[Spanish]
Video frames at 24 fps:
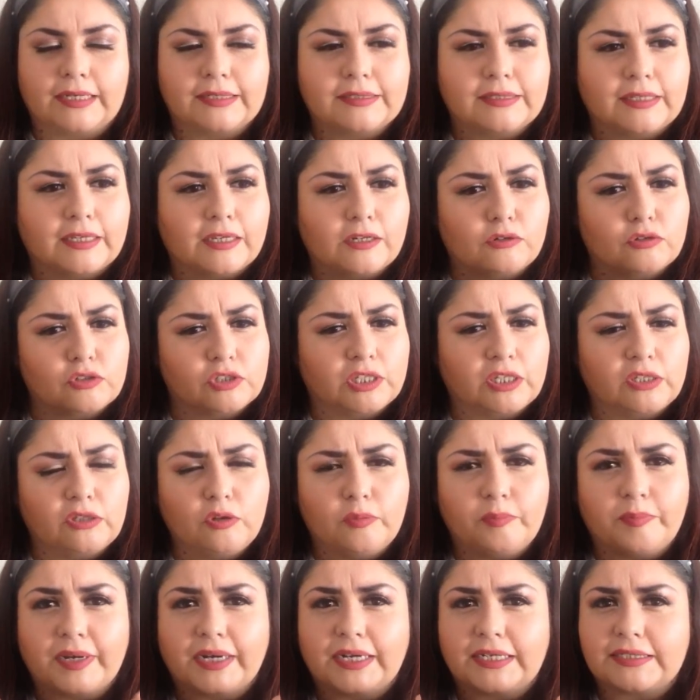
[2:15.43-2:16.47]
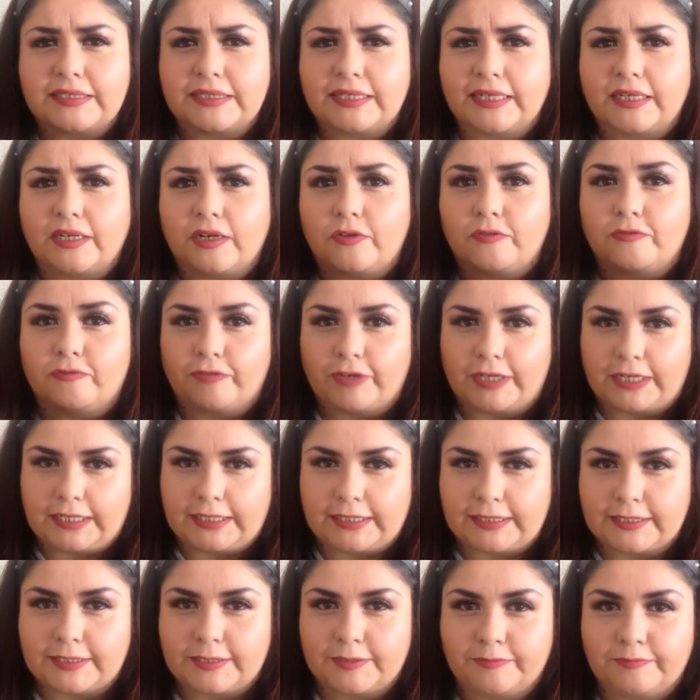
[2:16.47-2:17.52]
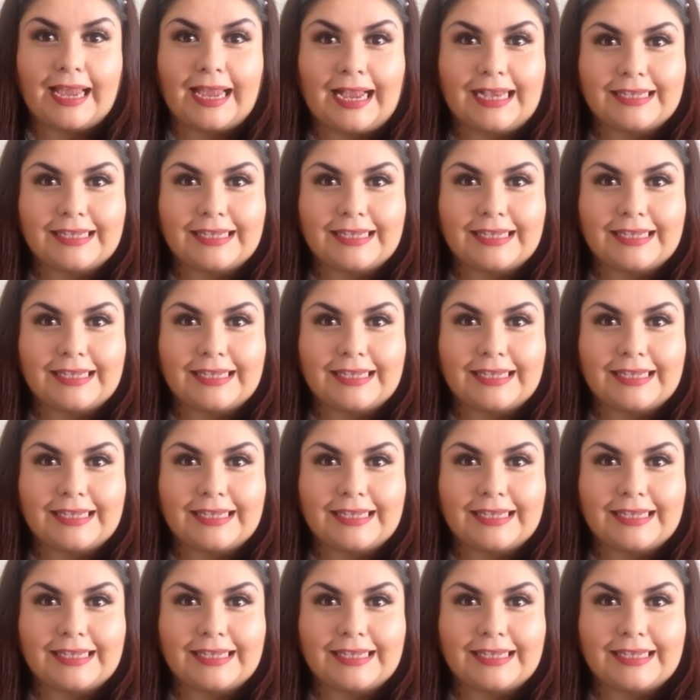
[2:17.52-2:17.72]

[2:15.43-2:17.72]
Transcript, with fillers: Hay que seguir luchando para ser feliz.